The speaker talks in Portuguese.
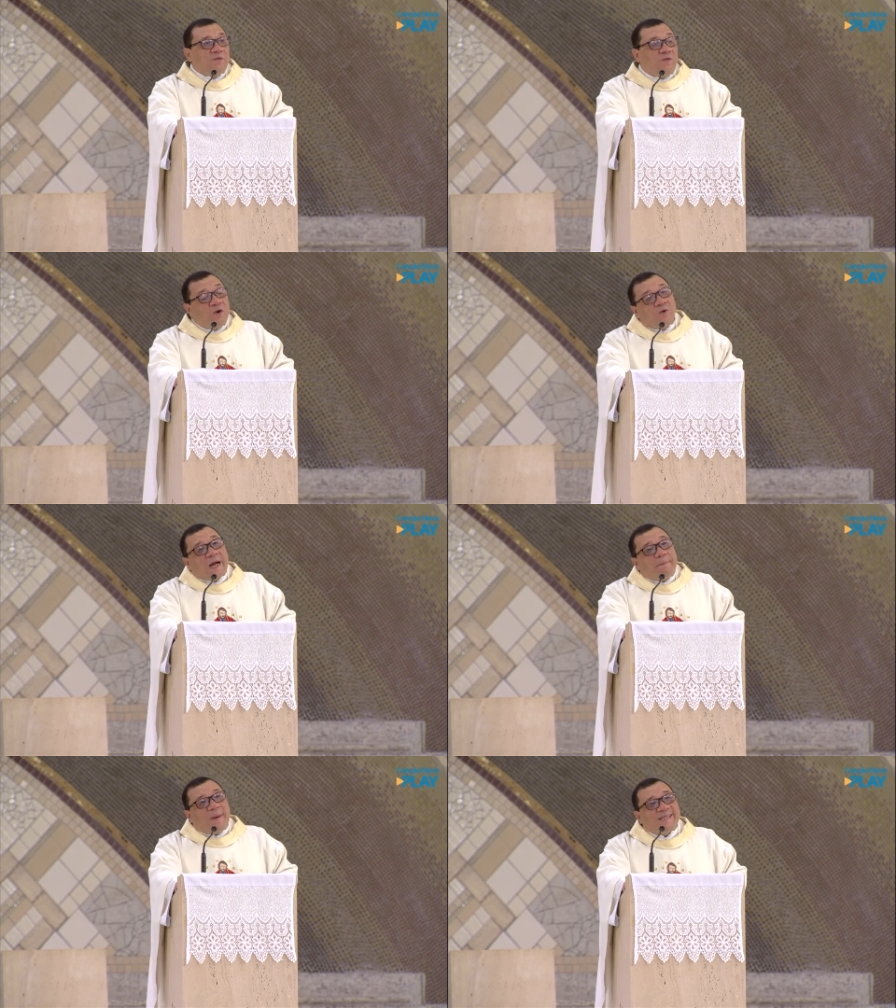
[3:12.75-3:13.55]
foram
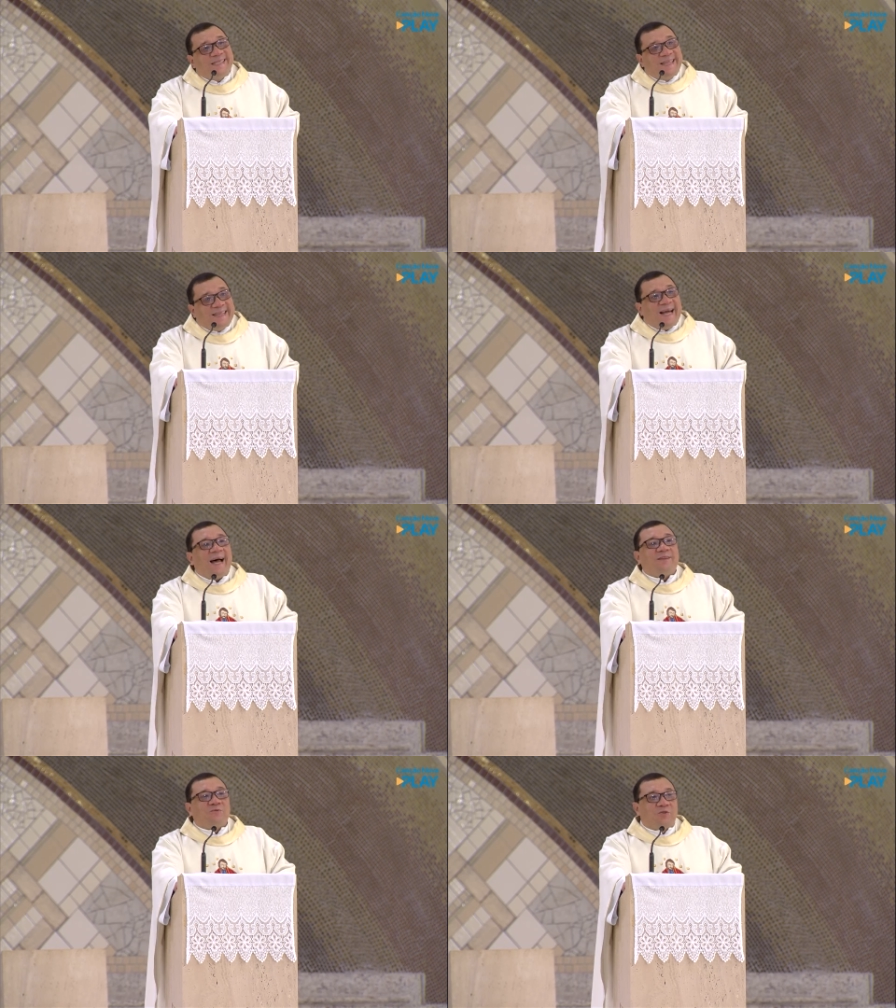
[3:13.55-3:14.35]

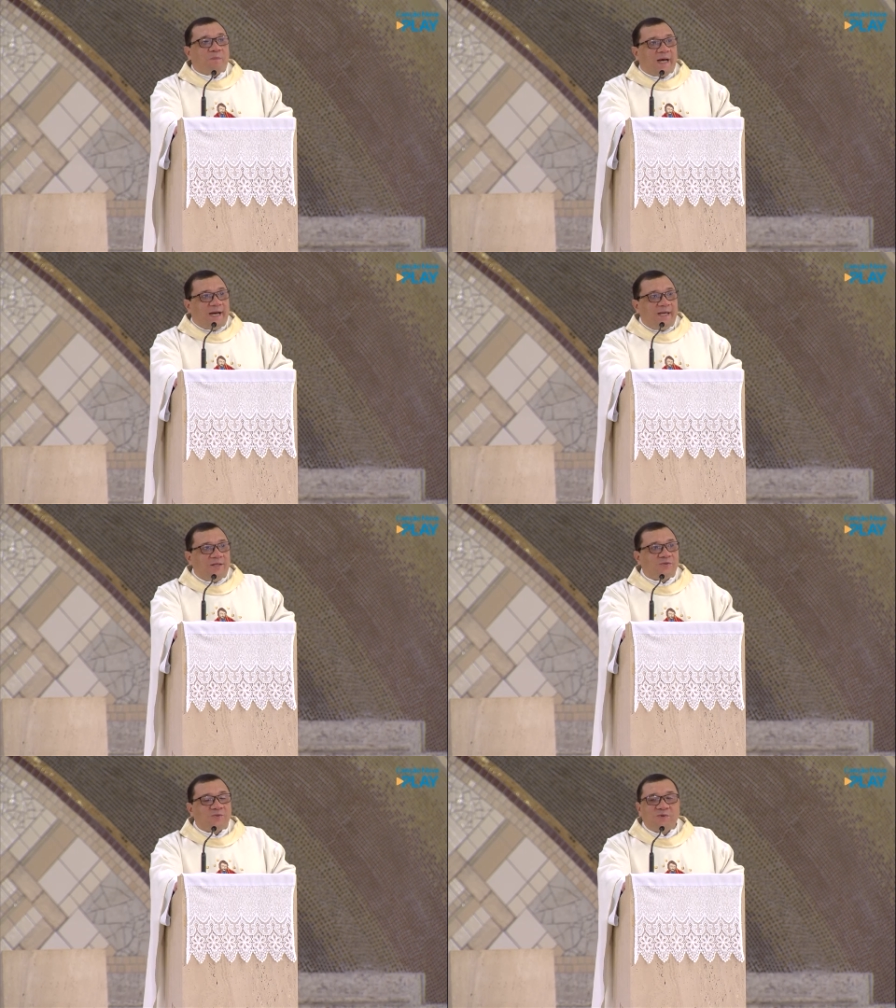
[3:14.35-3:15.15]
capacitados para
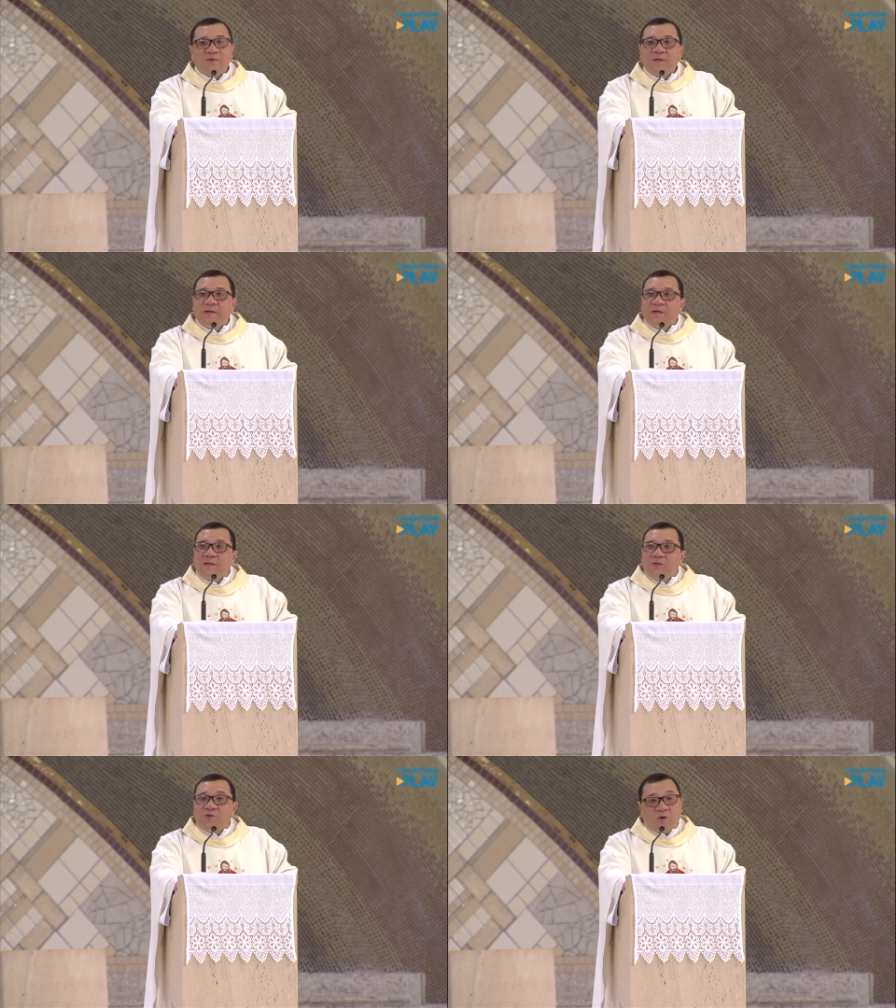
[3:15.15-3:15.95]
isso,
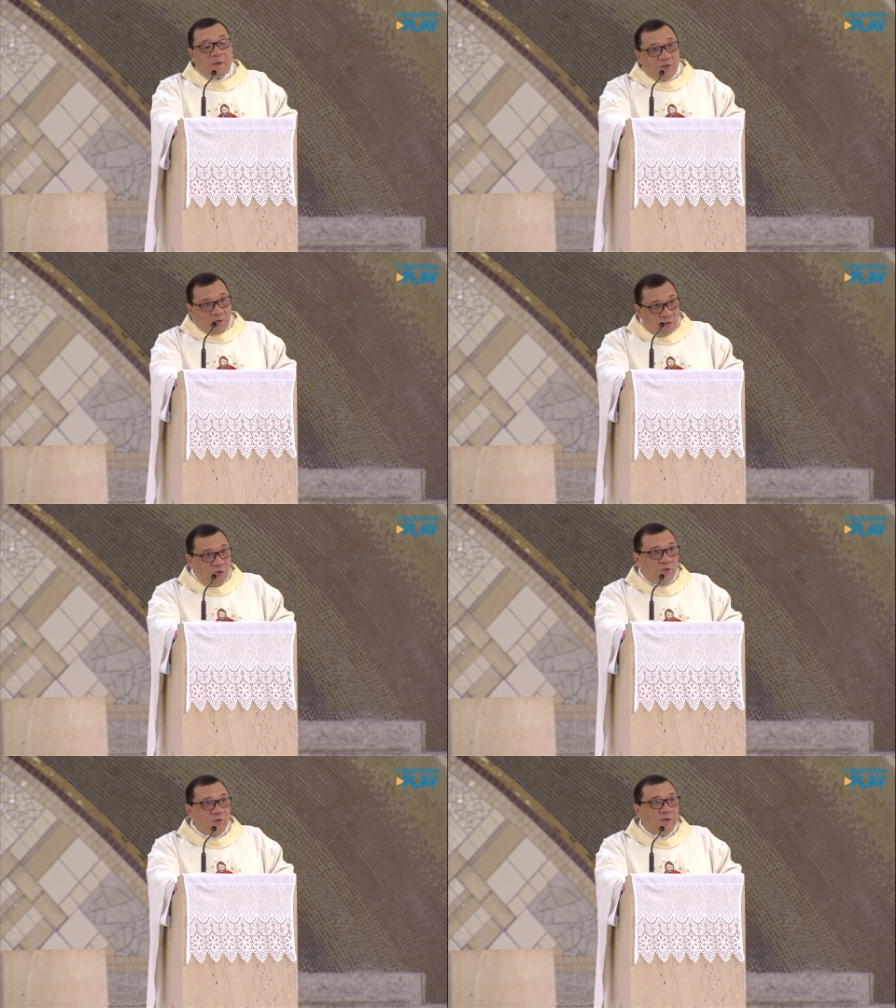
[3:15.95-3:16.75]

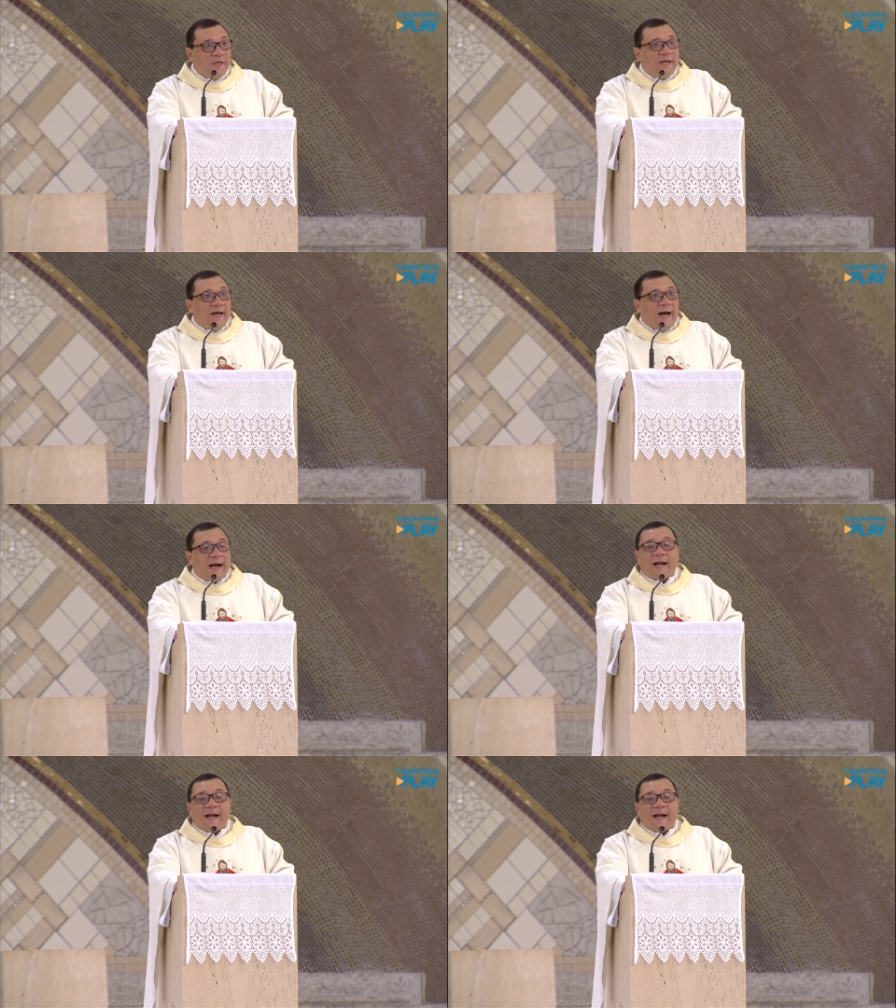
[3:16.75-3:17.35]
sobretudo a